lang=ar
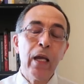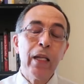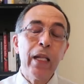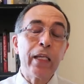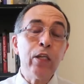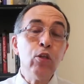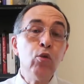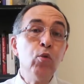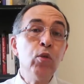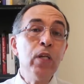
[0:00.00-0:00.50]

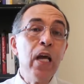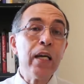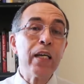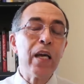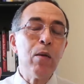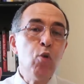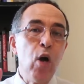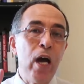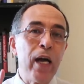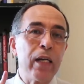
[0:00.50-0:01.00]
لكن
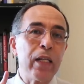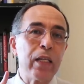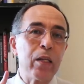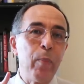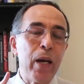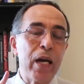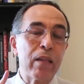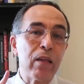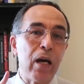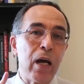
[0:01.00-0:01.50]
هناك
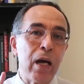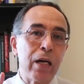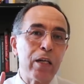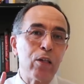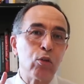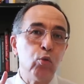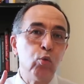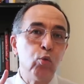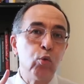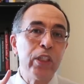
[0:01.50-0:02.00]
محرك بحث
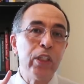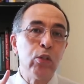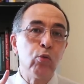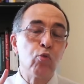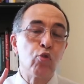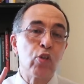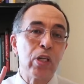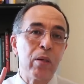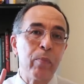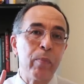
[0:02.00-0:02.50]
اخر
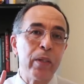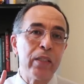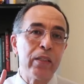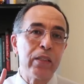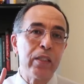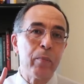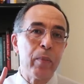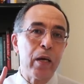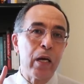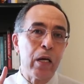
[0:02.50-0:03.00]
اريد جلب
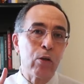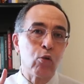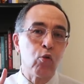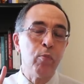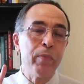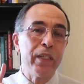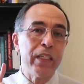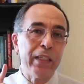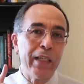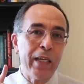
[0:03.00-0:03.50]

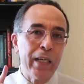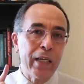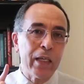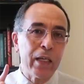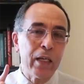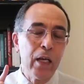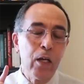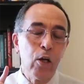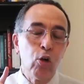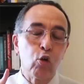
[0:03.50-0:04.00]
انتباهكم
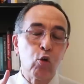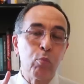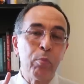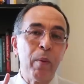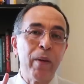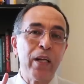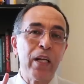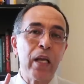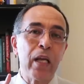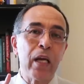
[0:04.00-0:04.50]
اليه
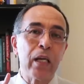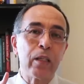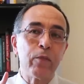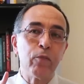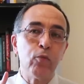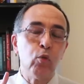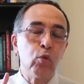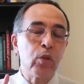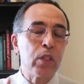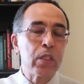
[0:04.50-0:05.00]
ربما لا
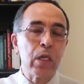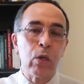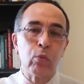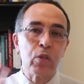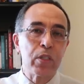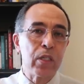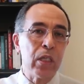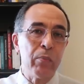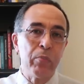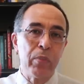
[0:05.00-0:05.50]
يعرفه
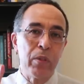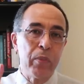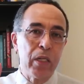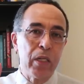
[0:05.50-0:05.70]
99%